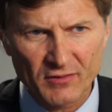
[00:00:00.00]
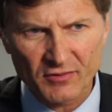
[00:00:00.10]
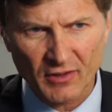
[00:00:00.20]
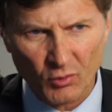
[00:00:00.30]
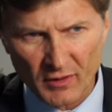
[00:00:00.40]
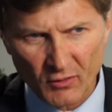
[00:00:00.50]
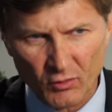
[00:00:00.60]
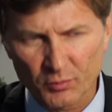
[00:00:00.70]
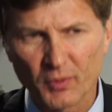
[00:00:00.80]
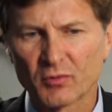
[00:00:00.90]
desarrollado en
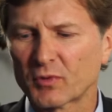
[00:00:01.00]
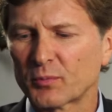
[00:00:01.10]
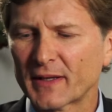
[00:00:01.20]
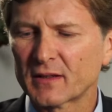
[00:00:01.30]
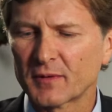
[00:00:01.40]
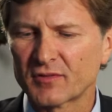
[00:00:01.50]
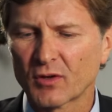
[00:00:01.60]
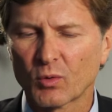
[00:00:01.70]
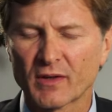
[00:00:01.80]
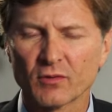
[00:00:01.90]
los próximos 20,
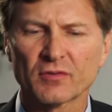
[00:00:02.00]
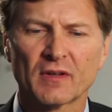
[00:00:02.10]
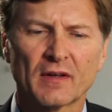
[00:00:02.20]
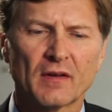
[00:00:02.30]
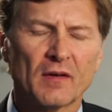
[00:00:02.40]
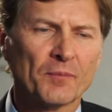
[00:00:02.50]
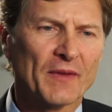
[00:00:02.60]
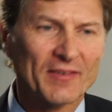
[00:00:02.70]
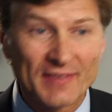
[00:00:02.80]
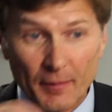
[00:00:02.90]
25 años.
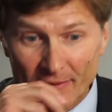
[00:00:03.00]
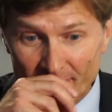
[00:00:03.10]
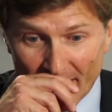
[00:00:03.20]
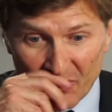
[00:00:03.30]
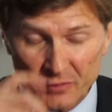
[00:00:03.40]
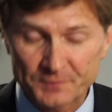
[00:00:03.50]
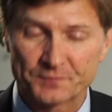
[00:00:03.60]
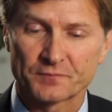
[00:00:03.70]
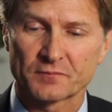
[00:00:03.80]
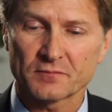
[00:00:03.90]
Está basado
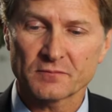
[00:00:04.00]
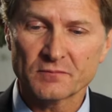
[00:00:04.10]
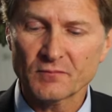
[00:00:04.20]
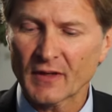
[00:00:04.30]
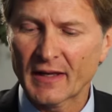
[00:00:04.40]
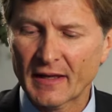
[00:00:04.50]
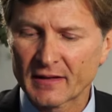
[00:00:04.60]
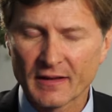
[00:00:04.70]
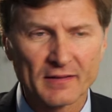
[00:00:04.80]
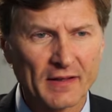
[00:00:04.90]

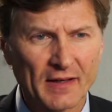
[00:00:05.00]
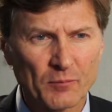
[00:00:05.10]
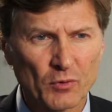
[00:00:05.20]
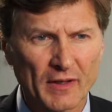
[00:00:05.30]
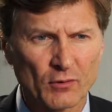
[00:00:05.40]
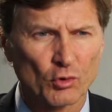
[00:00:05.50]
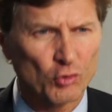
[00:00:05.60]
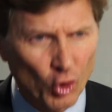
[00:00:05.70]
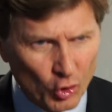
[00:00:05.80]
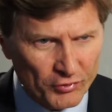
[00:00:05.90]
en que tengamos en los
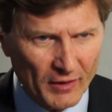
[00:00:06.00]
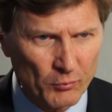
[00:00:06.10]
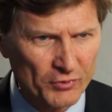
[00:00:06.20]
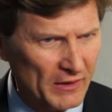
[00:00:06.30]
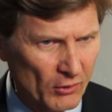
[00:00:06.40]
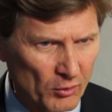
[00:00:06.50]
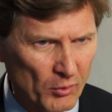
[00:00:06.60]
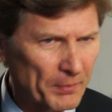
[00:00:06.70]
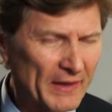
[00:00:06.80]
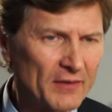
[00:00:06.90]
logros que hemos tenido
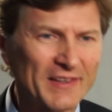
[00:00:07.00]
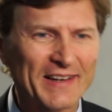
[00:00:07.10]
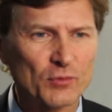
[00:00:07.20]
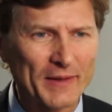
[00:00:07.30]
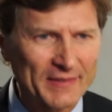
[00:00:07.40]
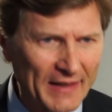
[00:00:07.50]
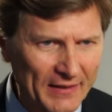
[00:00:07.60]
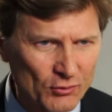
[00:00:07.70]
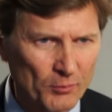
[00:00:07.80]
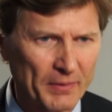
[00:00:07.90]
como país, en las
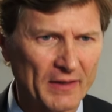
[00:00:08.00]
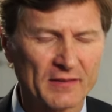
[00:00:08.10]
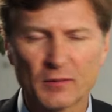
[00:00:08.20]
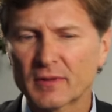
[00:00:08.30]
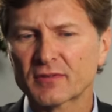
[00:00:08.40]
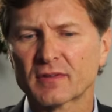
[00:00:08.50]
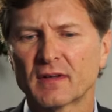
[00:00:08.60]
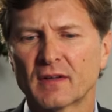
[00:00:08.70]
ventajas comparativas,